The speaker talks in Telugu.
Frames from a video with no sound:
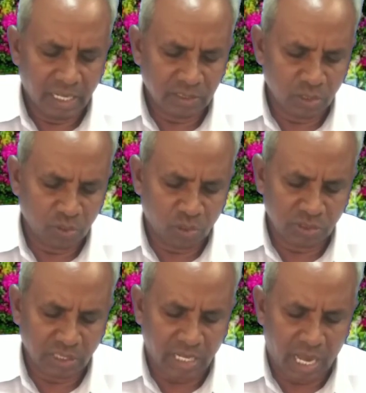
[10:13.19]
అతడు
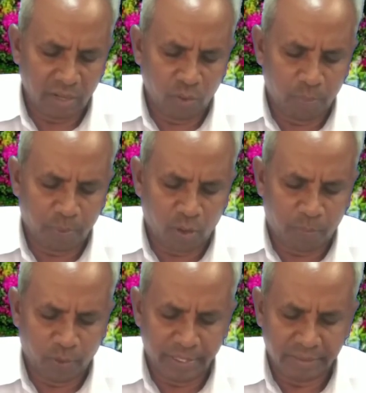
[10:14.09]
కొంతకాలం
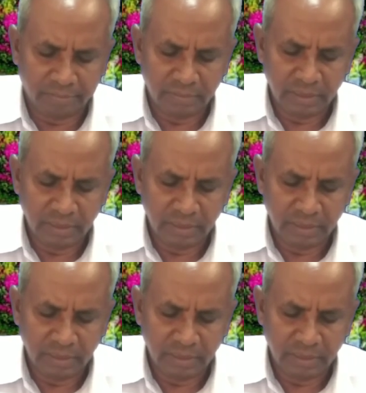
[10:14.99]
ఒప్పుకపోయాను